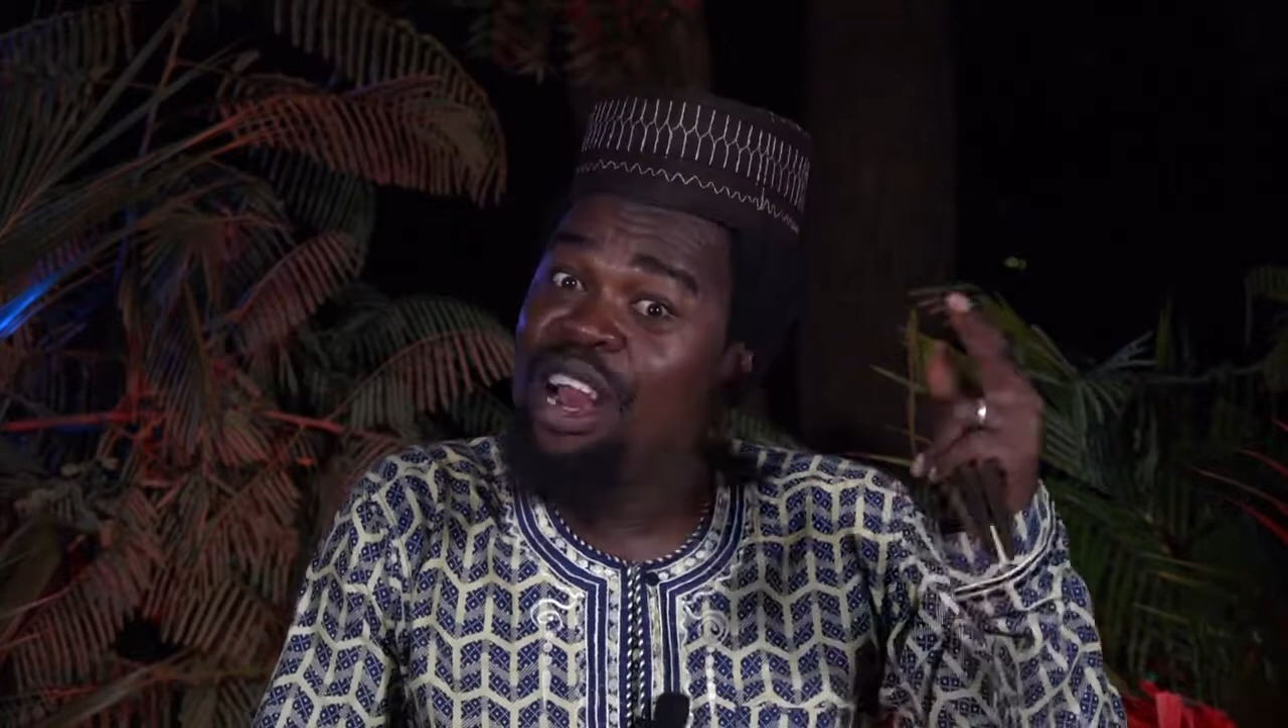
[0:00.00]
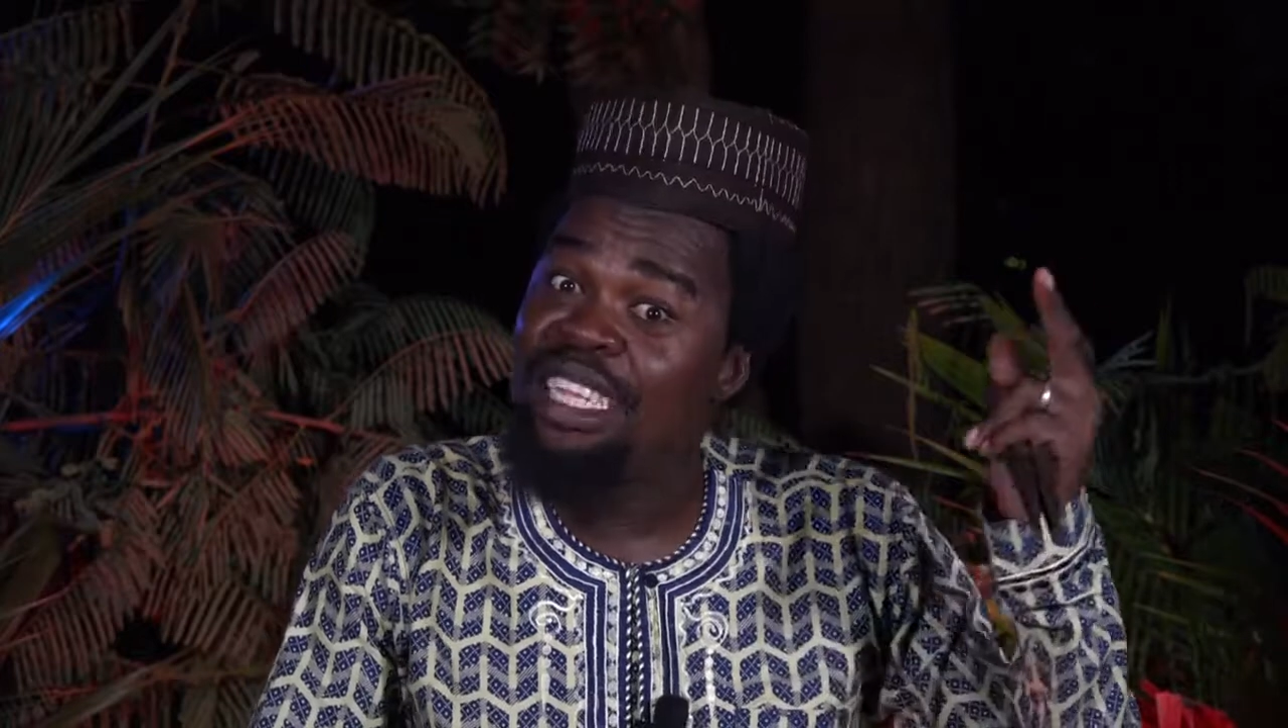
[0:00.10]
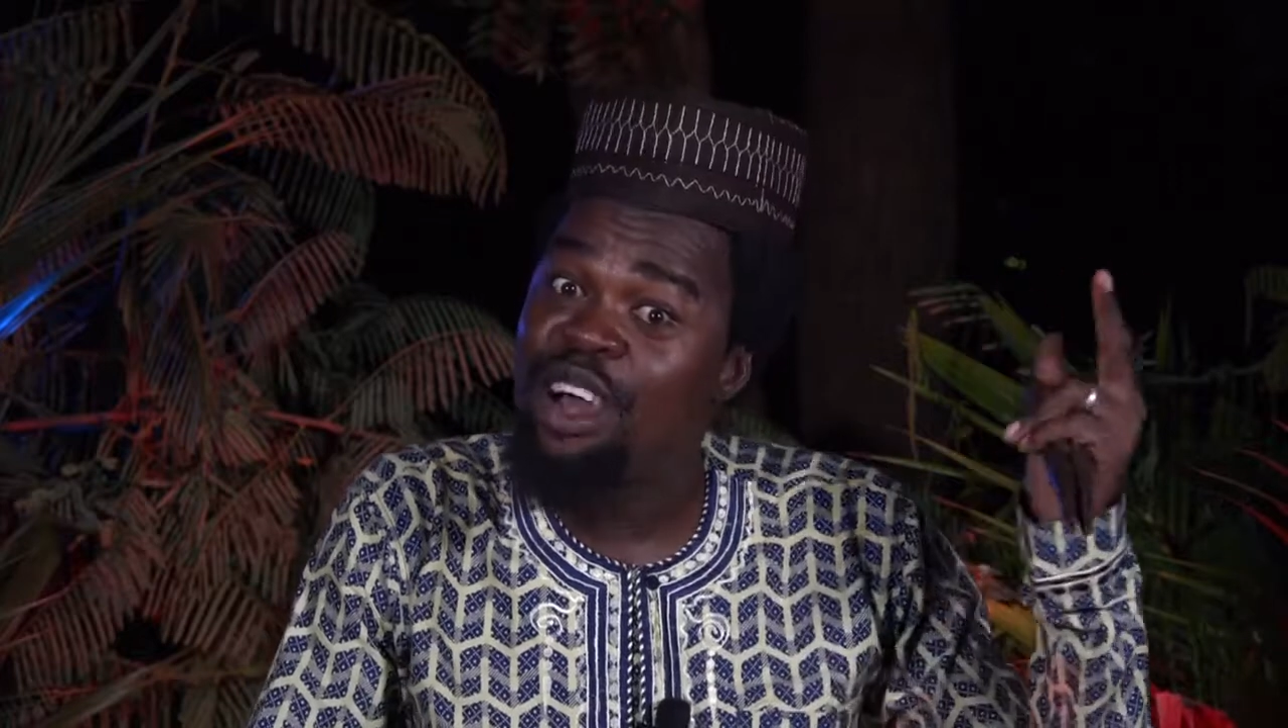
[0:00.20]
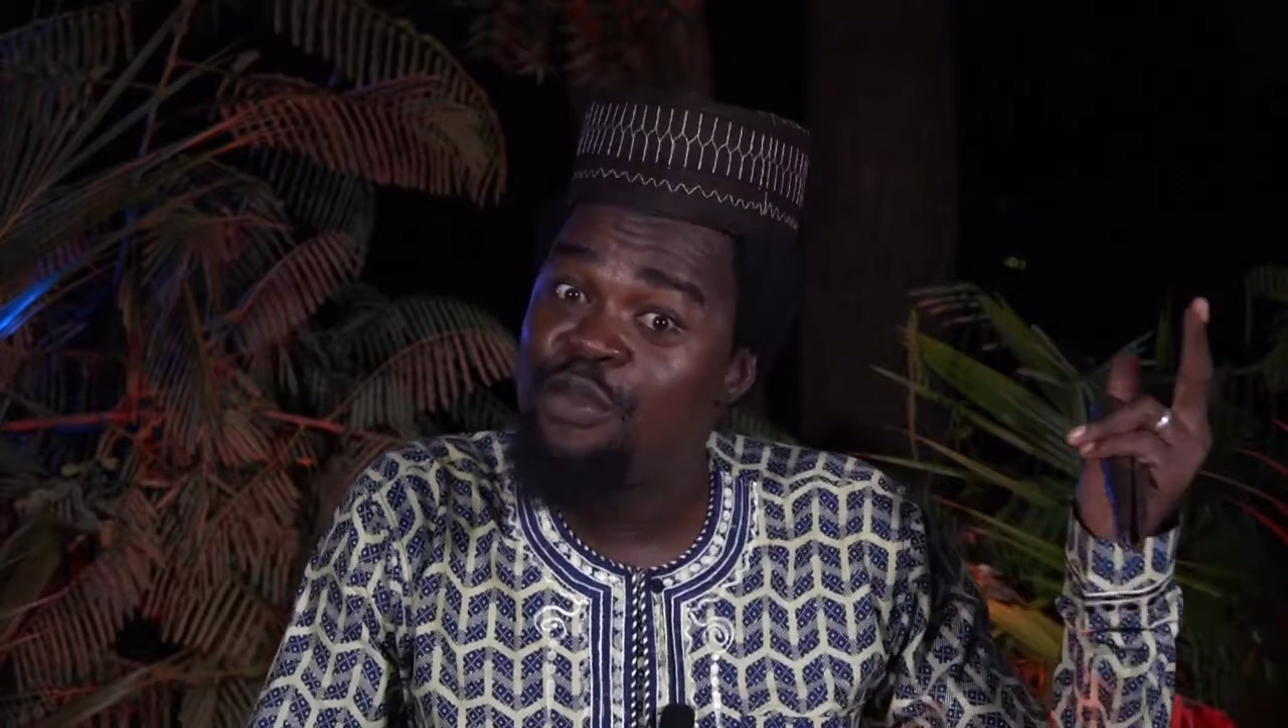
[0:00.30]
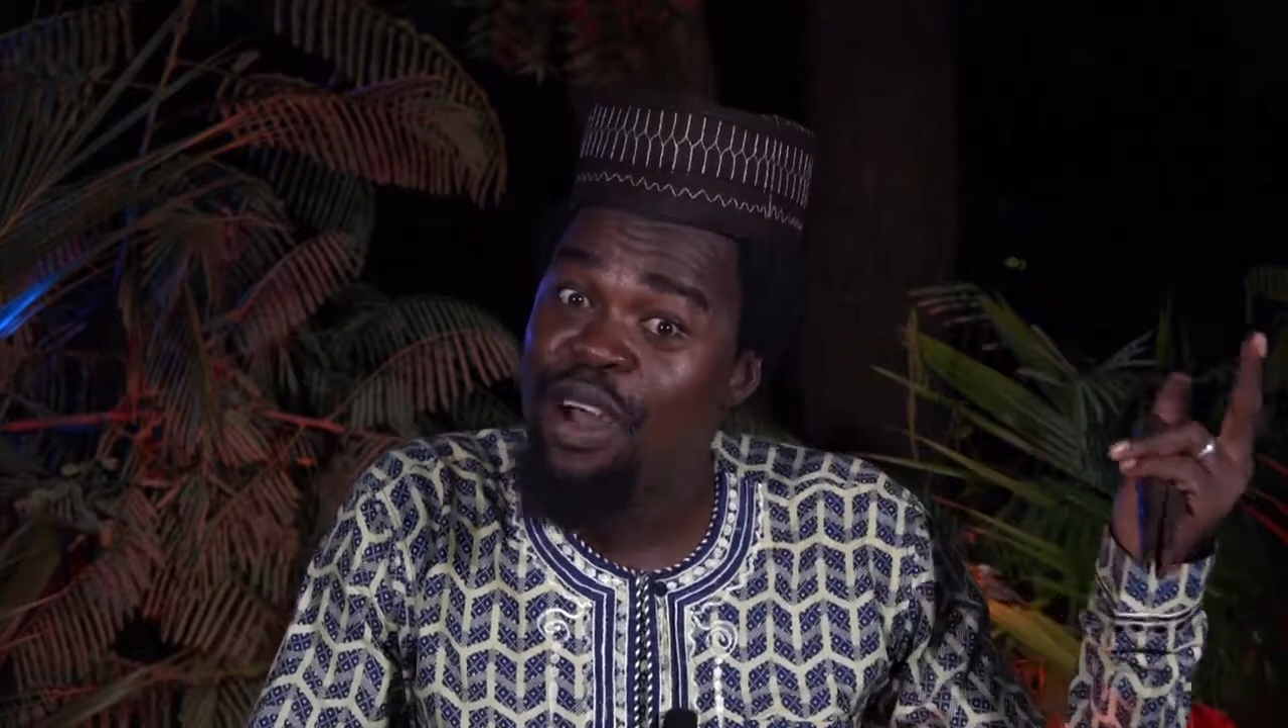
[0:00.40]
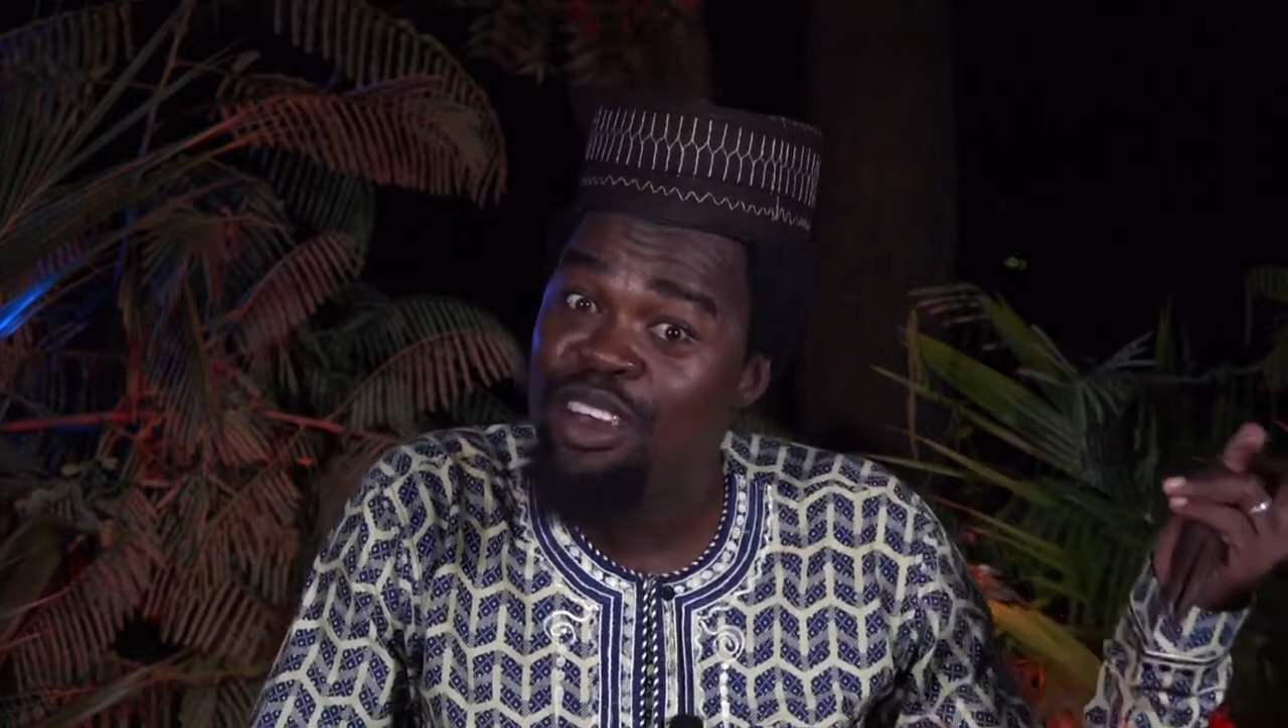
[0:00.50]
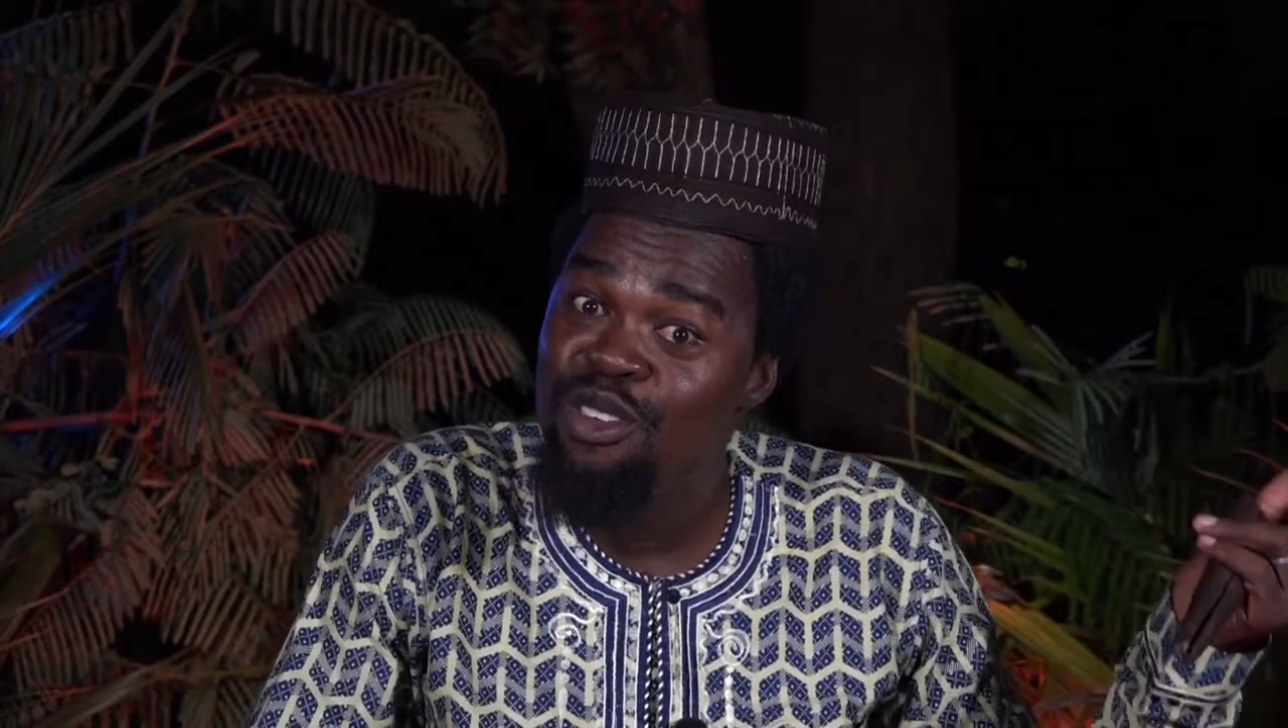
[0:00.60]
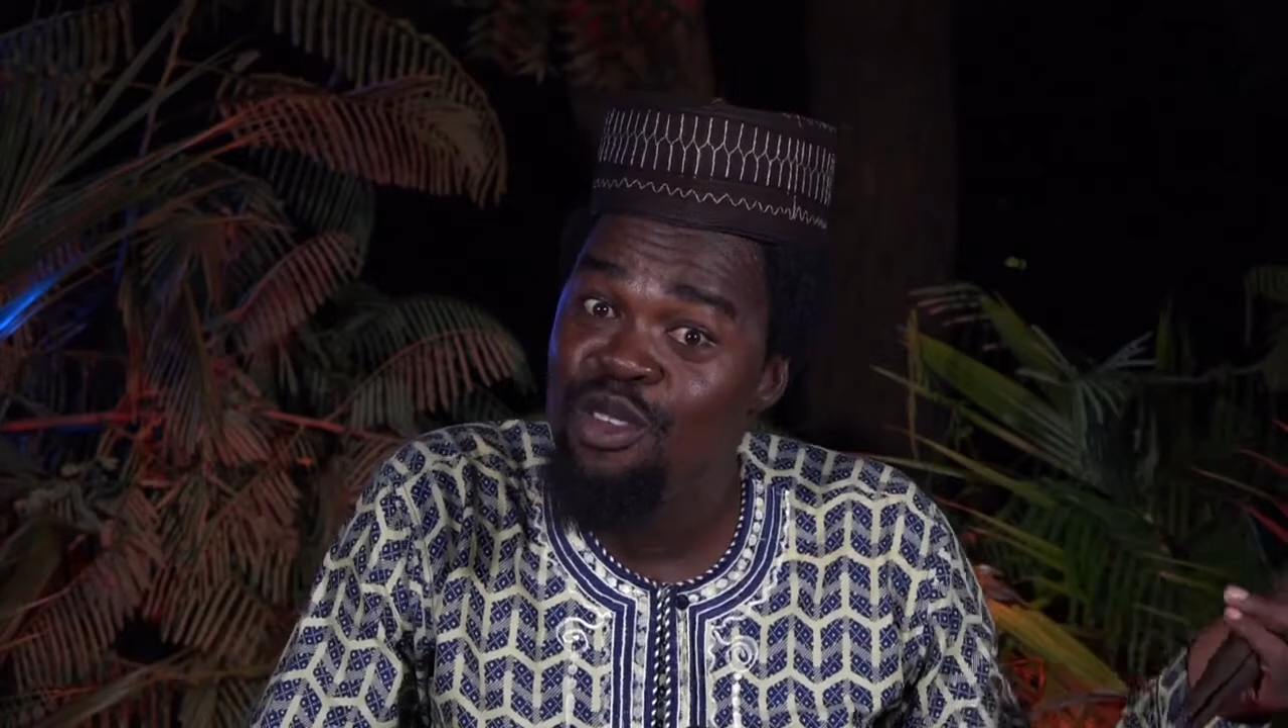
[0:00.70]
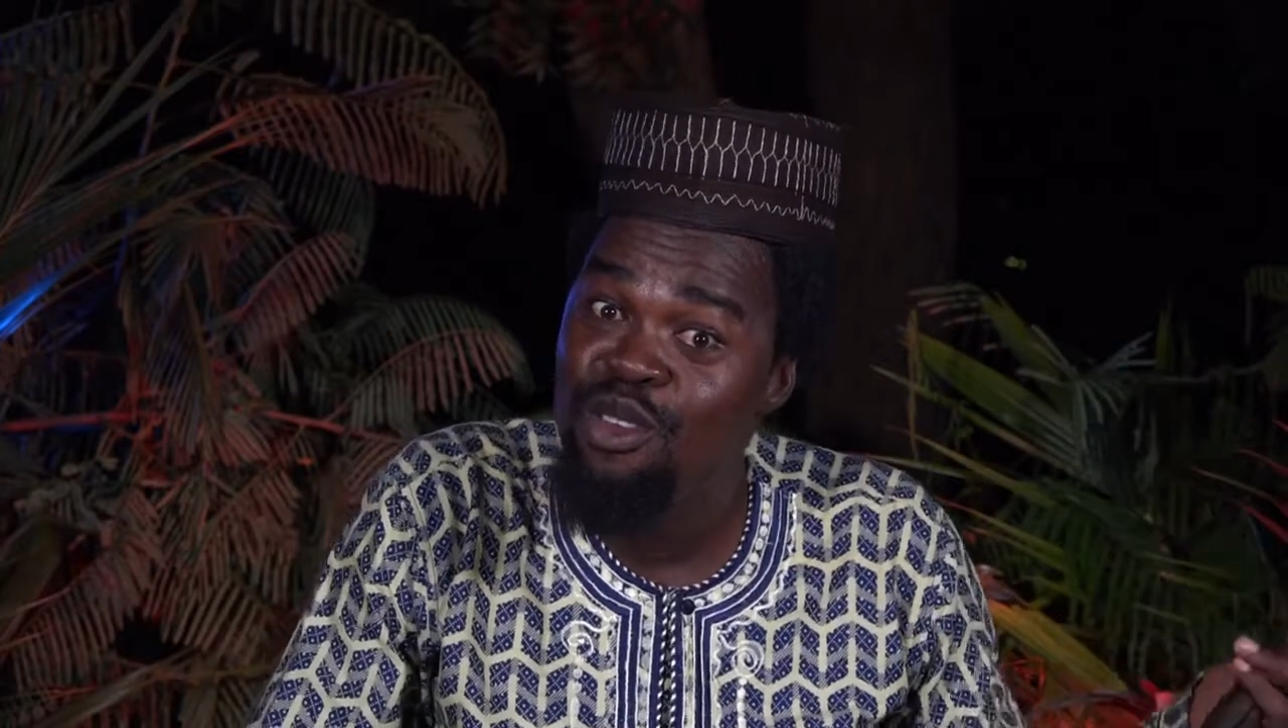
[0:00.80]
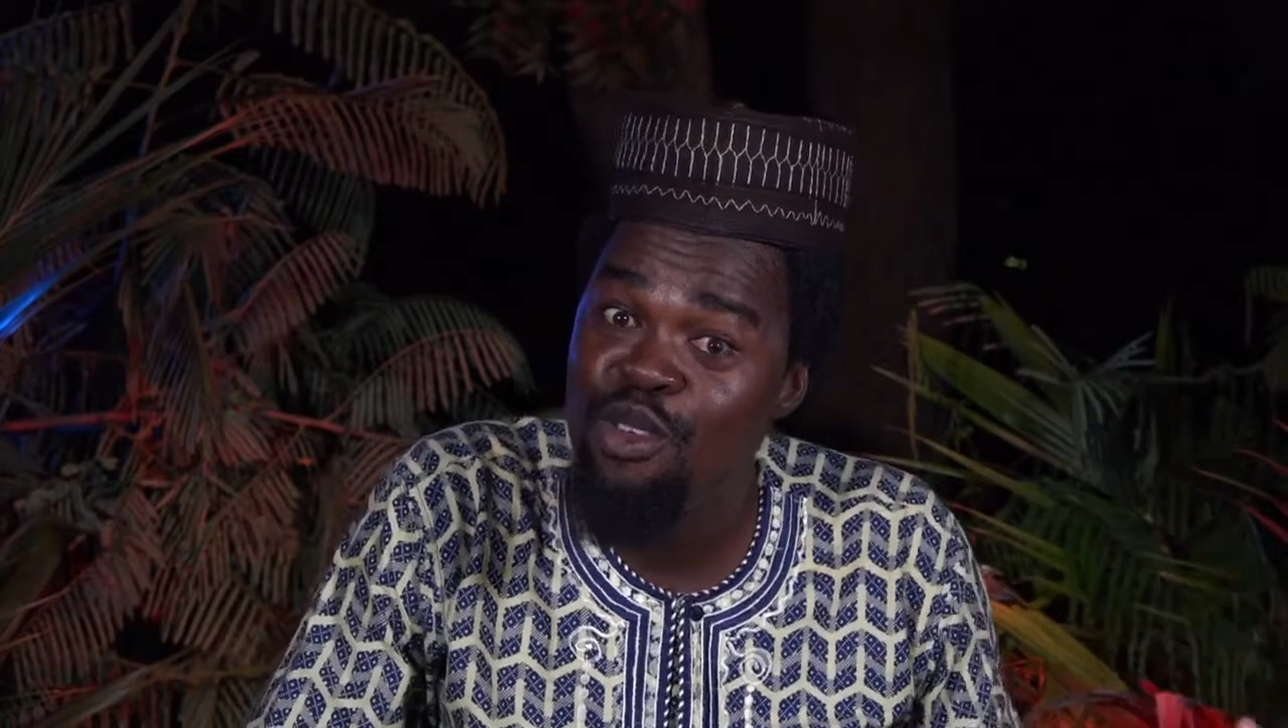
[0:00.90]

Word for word: les enfants du,